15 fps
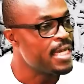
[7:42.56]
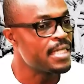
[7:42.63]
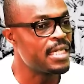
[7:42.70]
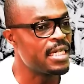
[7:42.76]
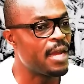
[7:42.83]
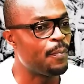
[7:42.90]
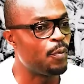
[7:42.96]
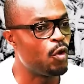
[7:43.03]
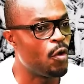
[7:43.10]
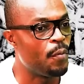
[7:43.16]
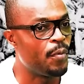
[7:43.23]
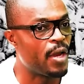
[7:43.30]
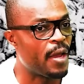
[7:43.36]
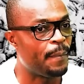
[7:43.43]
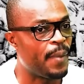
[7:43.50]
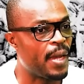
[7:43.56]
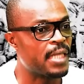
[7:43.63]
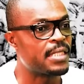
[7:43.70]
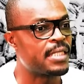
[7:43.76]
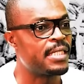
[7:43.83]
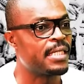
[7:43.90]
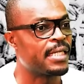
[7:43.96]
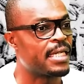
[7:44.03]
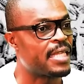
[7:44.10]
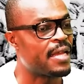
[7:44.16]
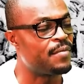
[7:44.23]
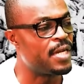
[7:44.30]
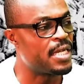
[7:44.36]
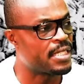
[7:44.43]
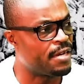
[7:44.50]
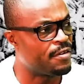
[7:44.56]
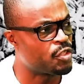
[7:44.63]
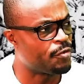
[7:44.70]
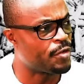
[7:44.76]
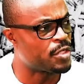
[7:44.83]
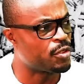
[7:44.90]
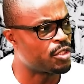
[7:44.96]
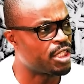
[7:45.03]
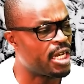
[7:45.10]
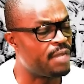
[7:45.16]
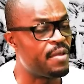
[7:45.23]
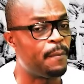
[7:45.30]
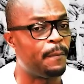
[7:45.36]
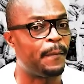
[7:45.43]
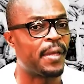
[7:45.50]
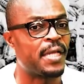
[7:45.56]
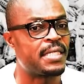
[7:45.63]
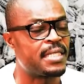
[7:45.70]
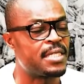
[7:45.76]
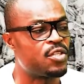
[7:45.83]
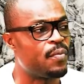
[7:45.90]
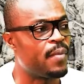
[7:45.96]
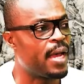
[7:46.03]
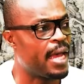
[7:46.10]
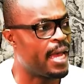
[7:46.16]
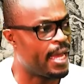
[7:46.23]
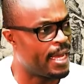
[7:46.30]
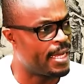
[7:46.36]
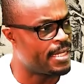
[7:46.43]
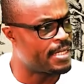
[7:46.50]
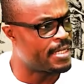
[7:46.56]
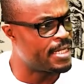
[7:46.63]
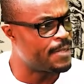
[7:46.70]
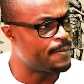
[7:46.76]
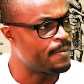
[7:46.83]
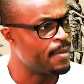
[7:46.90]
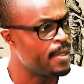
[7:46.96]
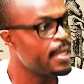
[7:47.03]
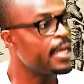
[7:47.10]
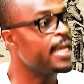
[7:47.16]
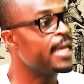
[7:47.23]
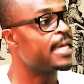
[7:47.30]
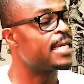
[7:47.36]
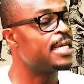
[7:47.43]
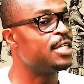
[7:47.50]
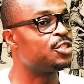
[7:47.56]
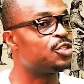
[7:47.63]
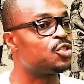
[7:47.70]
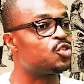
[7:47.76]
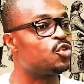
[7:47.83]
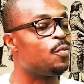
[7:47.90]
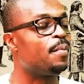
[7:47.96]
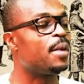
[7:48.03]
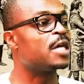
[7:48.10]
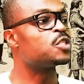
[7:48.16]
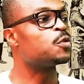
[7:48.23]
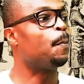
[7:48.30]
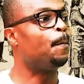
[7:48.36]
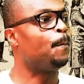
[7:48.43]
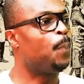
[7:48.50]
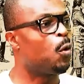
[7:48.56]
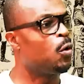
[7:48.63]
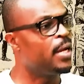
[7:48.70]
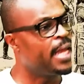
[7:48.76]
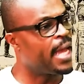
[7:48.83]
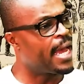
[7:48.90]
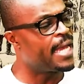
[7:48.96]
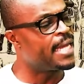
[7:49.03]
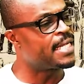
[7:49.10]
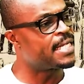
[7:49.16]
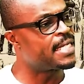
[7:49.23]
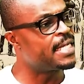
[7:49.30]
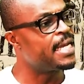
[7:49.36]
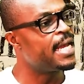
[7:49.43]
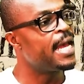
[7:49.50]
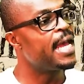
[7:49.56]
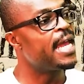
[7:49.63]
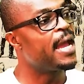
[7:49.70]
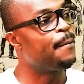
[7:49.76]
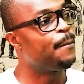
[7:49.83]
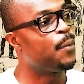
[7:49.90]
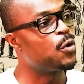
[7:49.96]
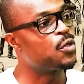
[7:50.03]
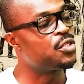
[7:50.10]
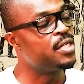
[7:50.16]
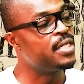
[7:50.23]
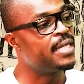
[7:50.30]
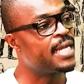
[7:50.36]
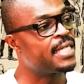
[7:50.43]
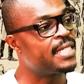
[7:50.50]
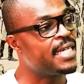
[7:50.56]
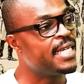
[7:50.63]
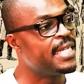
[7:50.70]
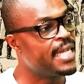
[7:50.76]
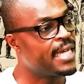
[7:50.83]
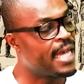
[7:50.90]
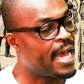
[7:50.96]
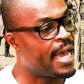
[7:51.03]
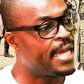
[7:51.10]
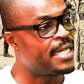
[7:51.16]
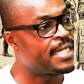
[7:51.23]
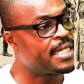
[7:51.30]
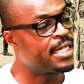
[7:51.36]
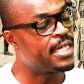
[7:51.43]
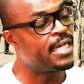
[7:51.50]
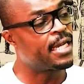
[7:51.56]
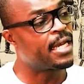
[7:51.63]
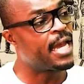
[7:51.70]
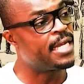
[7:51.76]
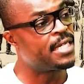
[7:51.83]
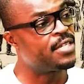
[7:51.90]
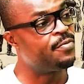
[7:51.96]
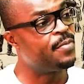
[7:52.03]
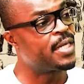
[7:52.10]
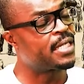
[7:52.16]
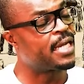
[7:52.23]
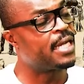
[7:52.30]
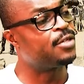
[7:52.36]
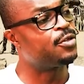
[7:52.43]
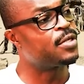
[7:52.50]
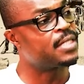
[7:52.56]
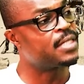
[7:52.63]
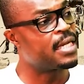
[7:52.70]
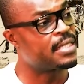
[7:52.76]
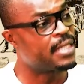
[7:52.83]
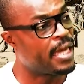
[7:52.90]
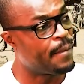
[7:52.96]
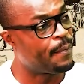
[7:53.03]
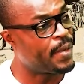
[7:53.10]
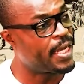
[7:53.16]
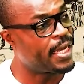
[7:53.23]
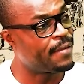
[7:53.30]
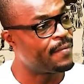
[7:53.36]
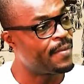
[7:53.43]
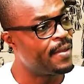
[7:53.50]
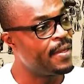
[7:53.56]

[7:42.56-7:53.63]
C'est Napoléon Bonaparte qui rétablit l'esclavage de façon générale, mais précisément à Haïti, et qui justement polie Haïti et impose une dette unique à Haïti qu'Haïti mettra 200 ans à payer.